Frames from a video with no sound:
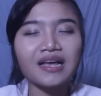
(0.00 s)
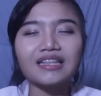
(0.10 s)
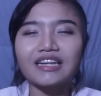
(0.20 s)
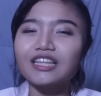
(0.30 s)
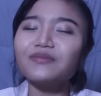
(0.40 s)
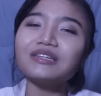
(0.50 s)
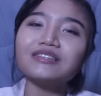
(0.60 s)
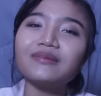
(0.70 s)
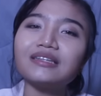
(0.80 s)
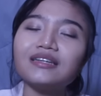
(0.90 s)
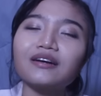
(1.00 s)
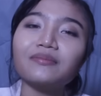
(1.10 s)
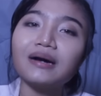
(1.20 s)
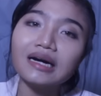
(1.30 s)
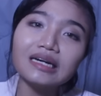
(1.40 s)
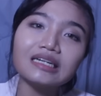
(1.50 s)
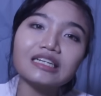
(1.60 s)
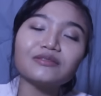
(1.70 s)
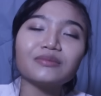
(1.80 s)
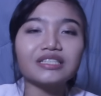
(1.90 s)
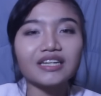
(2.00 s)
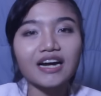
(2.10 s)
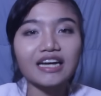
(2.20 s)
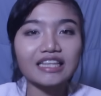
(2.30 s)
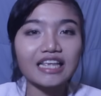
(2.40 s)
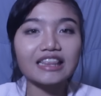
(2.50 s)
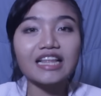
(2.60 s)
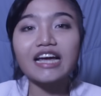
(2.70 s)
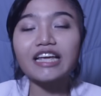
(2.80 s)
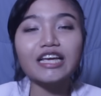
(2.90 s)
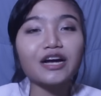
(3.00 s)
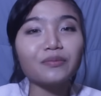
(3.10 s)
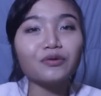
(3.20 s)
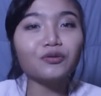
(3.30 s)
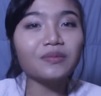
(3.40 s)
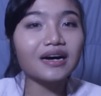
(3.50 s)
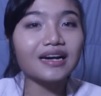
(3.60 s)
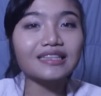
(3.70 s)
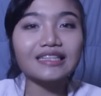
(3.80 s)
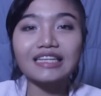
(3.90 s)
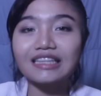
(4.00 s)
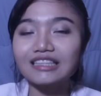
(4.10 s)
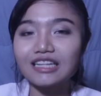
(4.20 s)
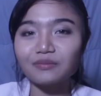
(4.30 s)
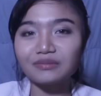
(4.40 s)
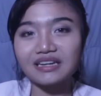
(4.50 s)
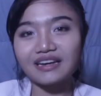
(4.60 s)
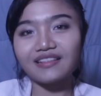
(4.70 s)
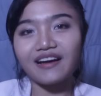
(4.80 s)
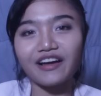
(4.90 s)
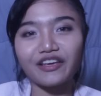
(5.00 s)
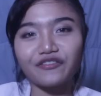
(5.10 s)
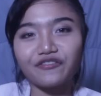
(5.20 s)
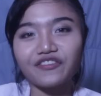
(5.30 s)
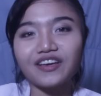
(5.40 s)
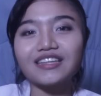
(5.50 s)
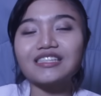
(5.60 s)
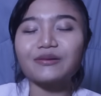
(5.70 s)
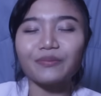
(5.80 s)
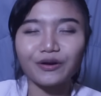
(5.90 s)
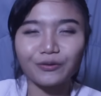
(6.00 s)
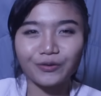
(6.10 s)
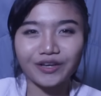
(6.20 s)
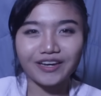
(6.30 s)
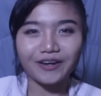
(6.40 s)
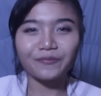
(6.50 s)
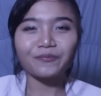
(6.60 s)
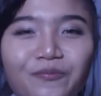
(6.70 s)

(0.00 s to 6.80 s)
Ternyata masih banyak banget masyarakat kita yang belum mengerti tentang penyakit HIV sepenuhnya.